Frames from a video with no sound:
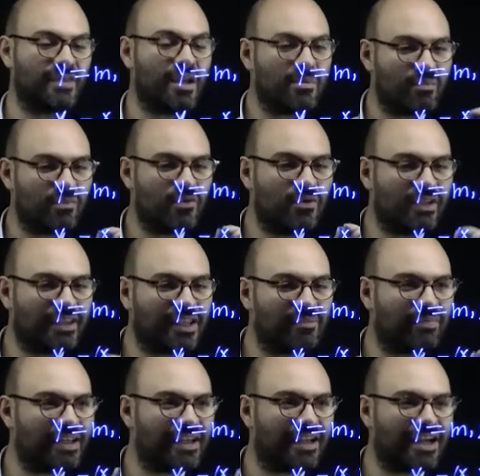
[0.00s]

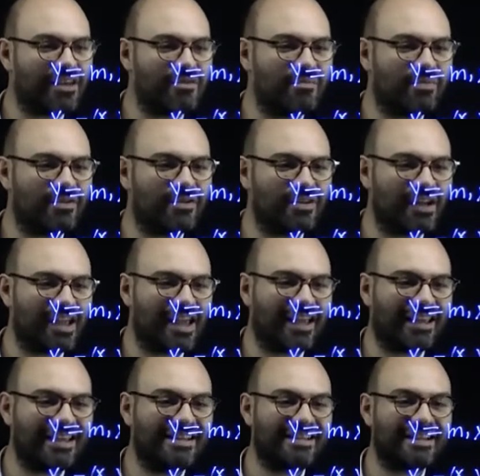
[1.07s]
multiplicado por
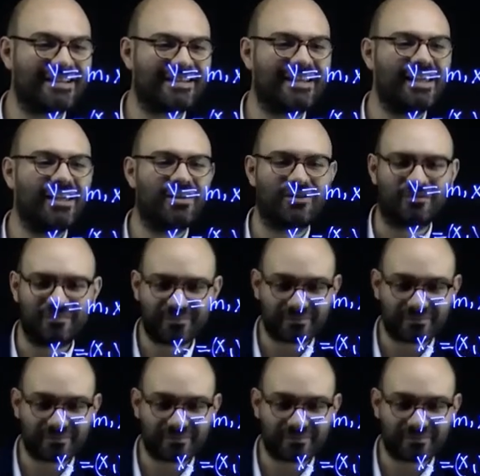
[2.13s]
x5.